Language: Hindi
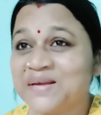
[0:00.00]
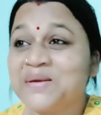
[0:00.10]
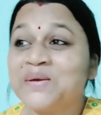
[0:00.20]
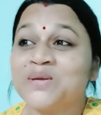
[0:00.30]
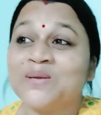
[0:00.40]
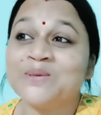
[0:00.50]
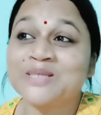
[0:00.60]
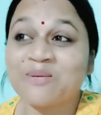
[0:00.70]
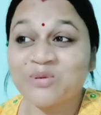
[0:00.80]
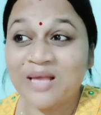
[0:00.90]
तो उसके
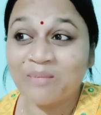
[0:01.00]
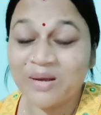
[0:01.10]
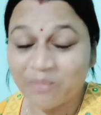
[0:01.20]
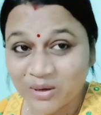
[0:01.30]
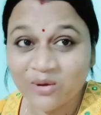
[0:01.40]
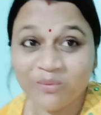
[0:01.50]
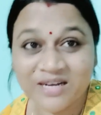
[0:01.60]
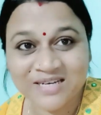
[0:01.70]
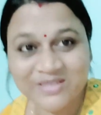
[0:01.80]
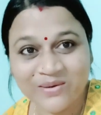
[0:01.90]
मुताबिक अपने को भी
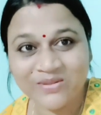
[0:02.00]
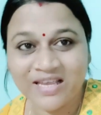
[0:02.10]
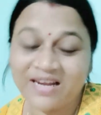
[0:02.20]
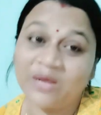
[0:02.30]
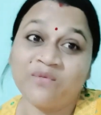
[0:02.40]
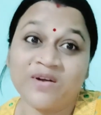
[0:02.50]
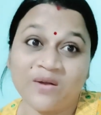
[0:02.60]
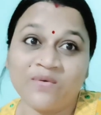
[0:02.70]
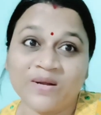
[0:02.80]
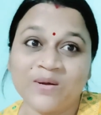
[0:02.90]
टेंशन होता है कि नहीं फटाफट
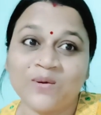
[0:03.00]
करो